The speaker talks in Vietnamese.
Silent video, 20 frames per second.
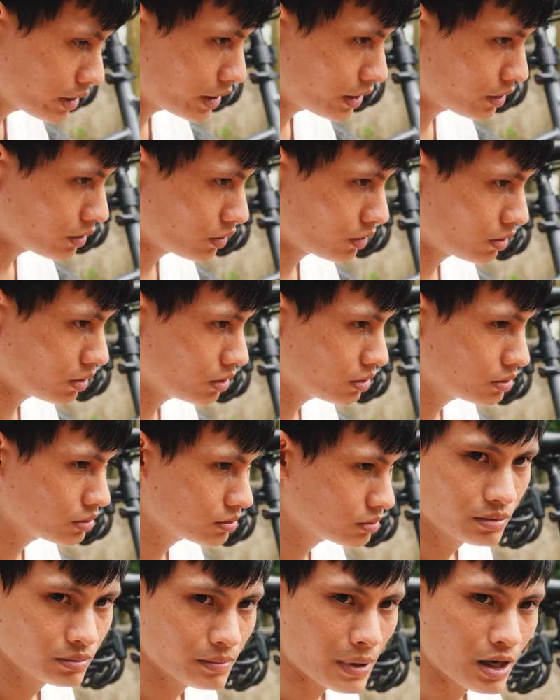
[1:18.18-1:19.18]
này nó
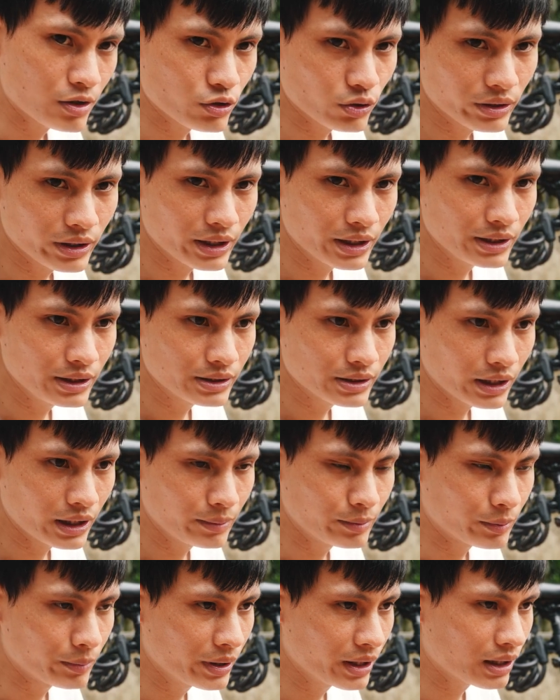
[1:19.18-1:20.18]
báo cho cái IC
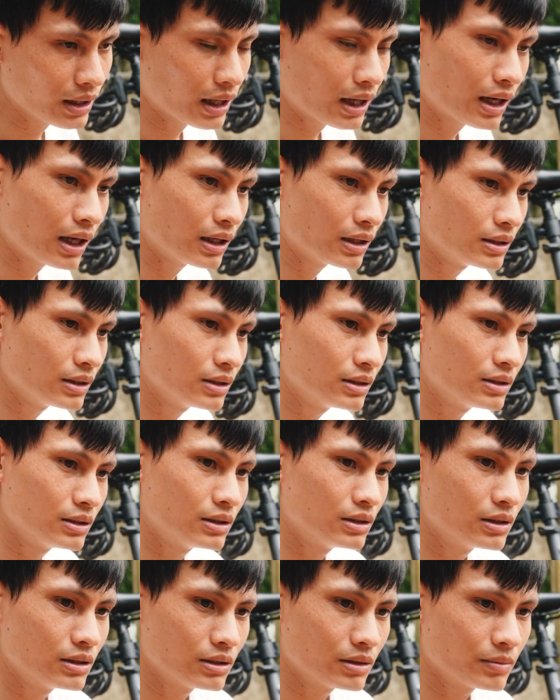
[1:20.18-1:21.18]
mình biết là
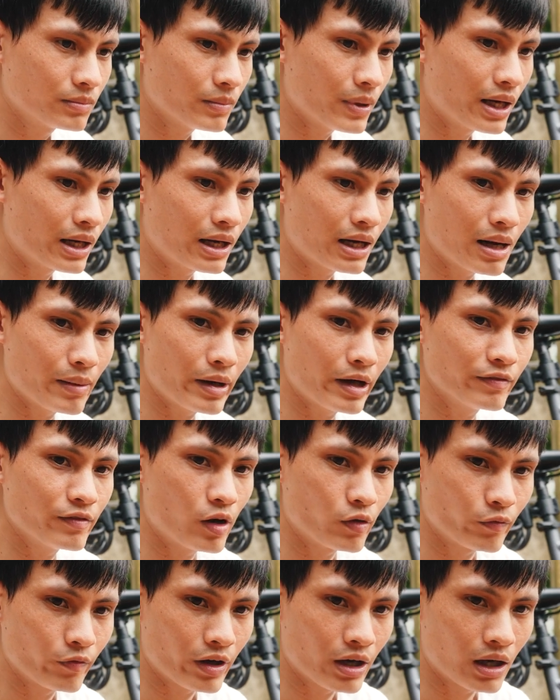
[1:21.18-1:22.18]
bạn đã đạp hai
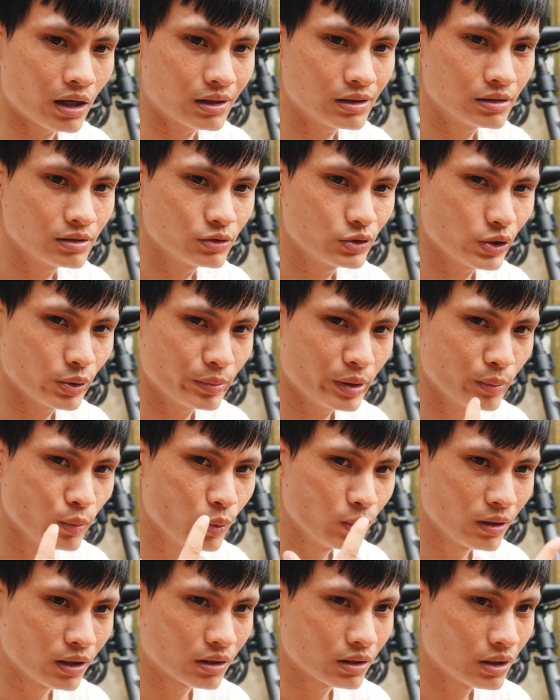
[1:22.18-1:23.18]
vòng và chuẩn bị
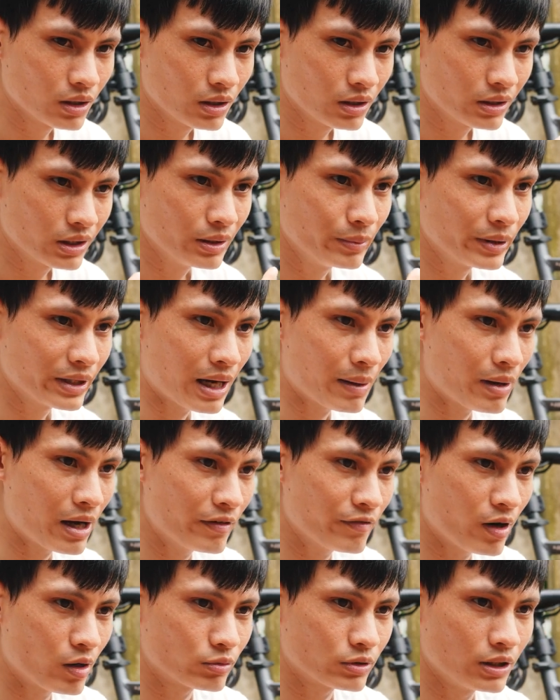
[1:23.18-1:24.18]
búp lực khi mình đạp
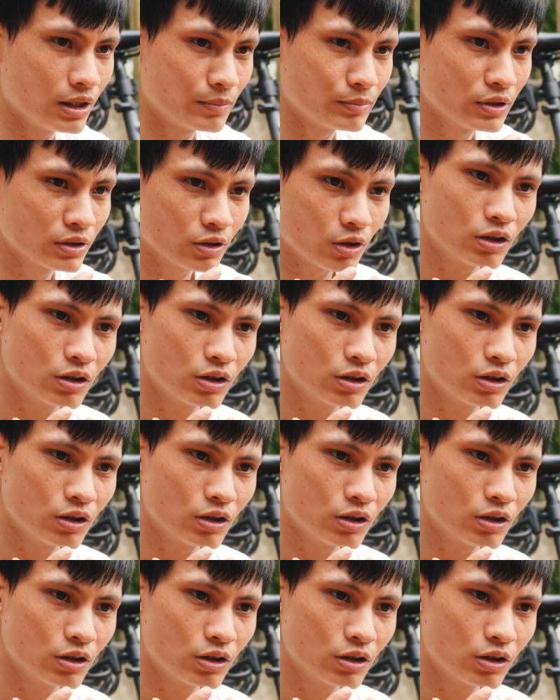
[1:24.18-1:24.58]
hai vòng thì lập tức